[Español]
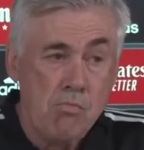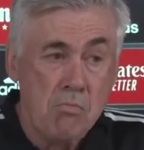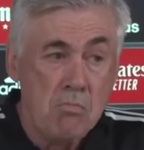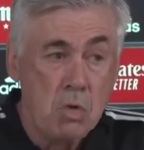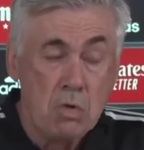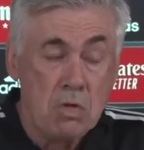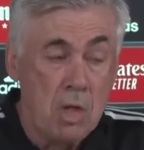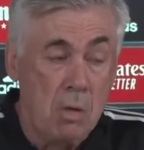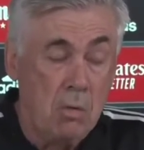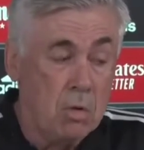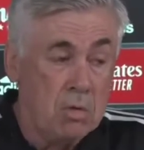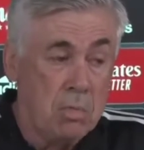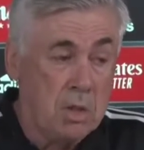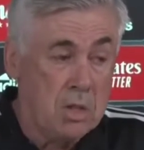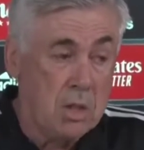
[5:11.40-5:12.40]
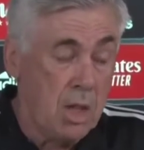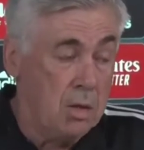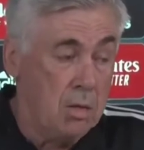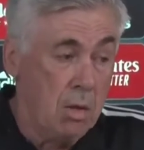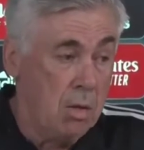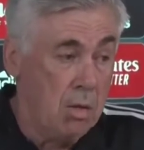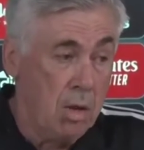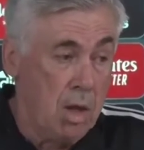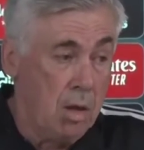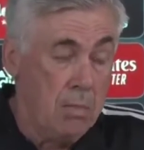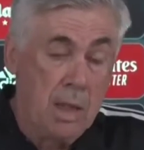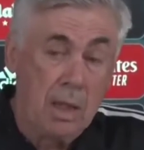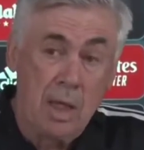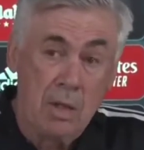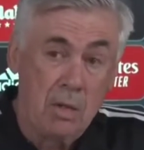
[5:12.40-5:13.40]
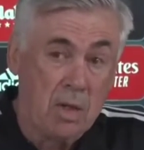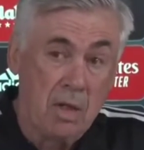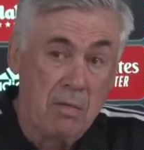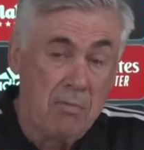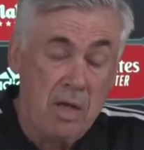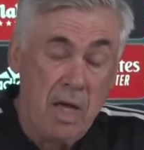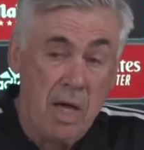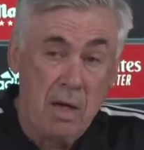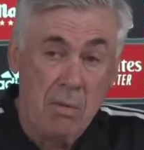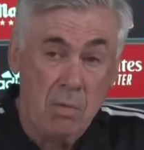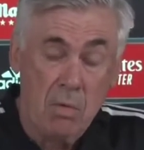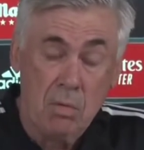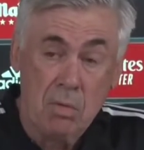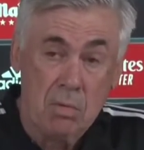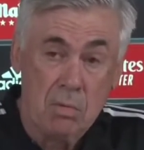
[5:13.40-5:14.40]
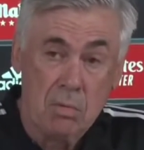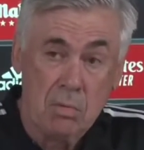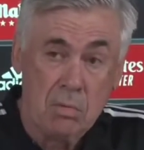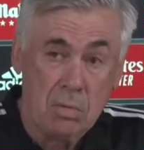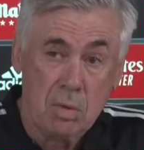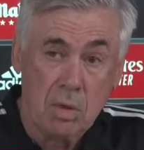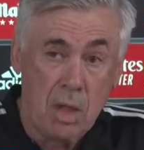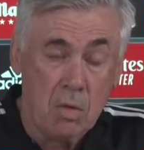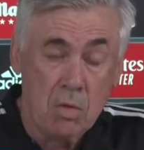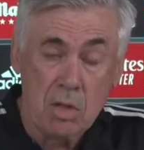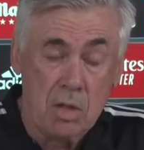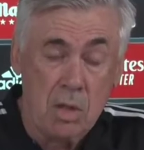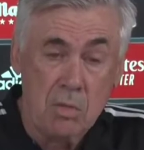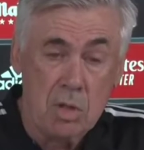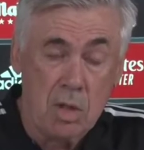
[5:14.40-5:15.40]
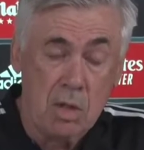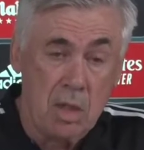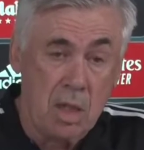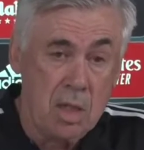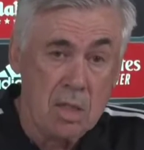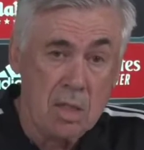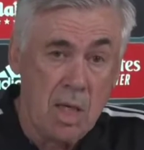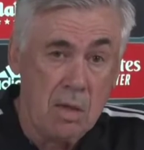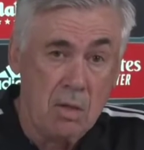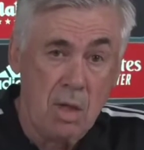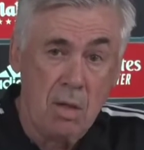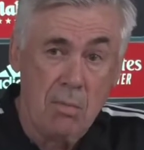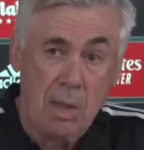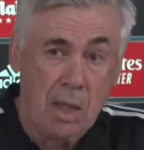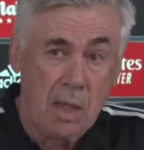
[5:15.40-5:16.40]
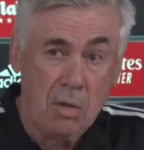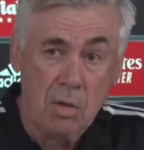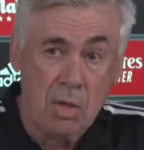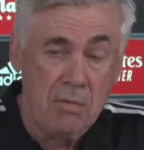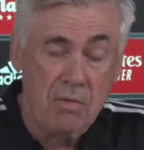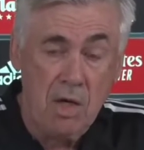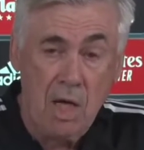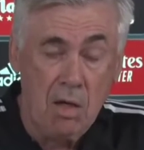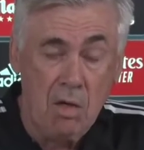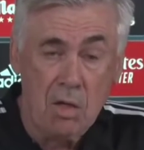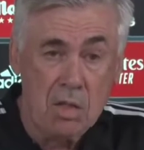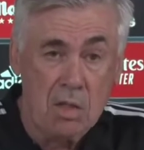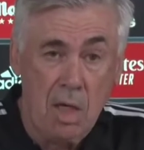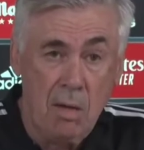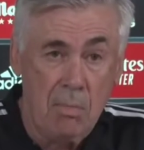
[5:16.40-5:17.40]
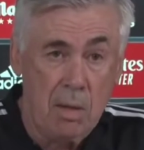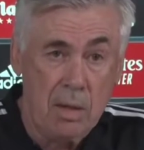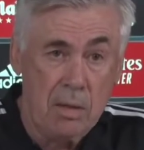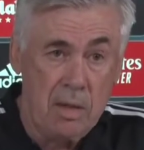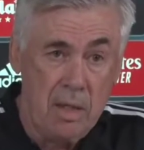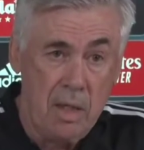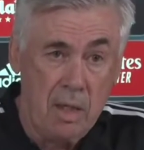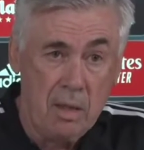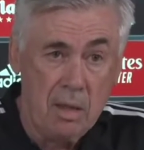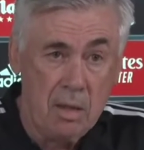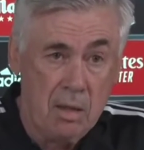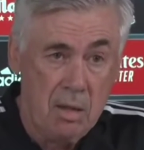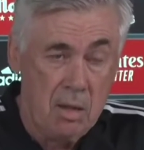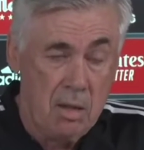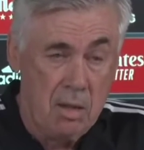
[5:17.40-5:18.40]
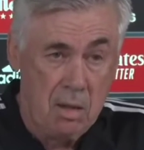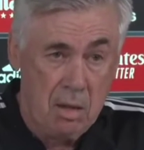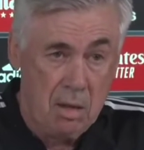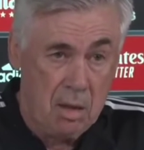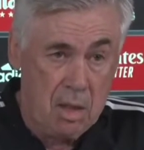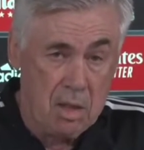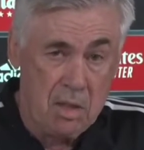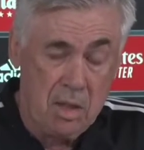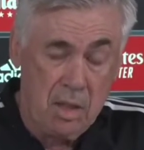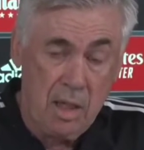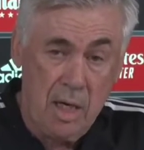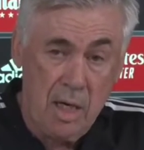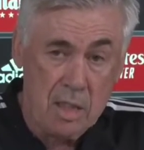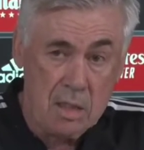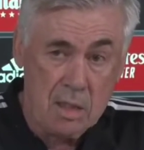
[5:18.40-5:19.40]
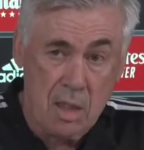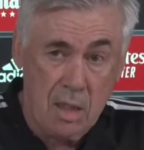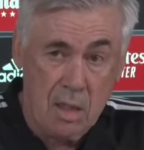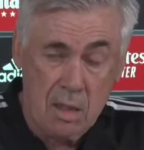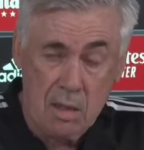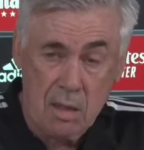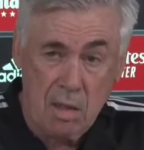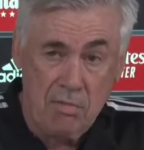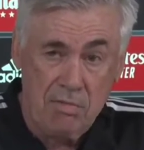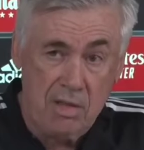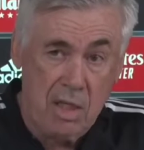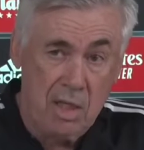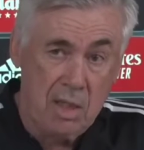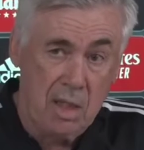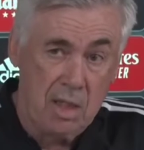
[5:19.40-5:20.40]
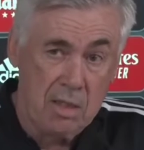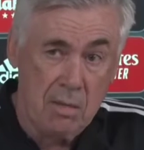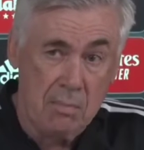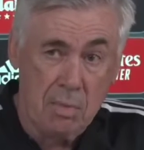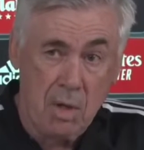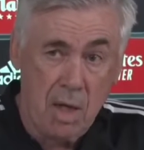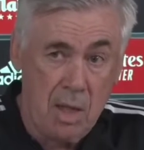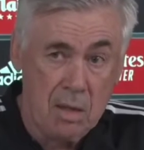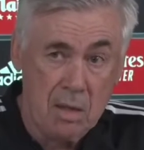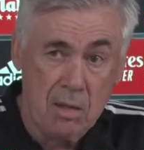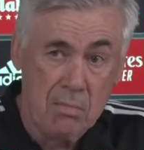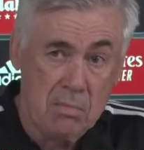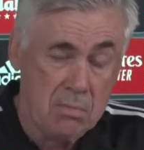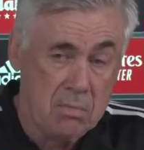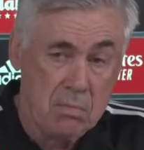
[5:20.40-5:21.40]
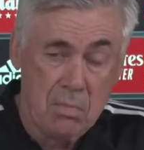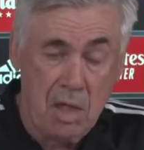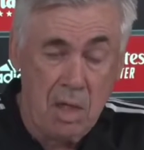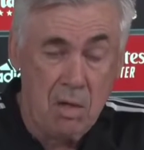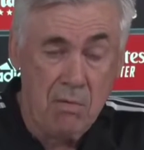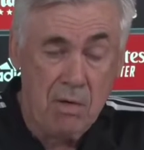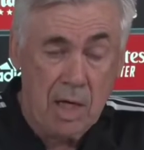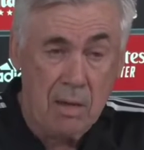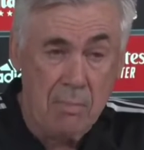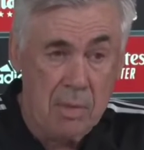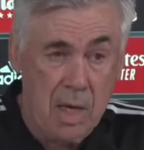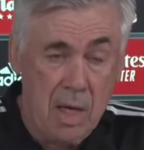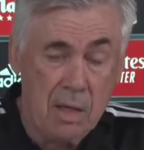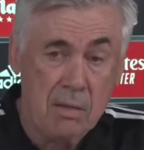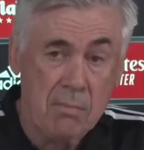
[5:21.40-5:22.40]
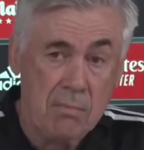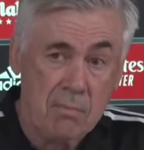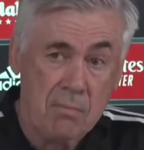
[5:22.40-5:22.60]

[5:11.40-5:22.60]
No estamos pensando en el mercado de invierno porque no estamos interesados en el mercado de invierno. Esta es la plantilla que sigue hasta el final de la temporada, que no va a cambiar.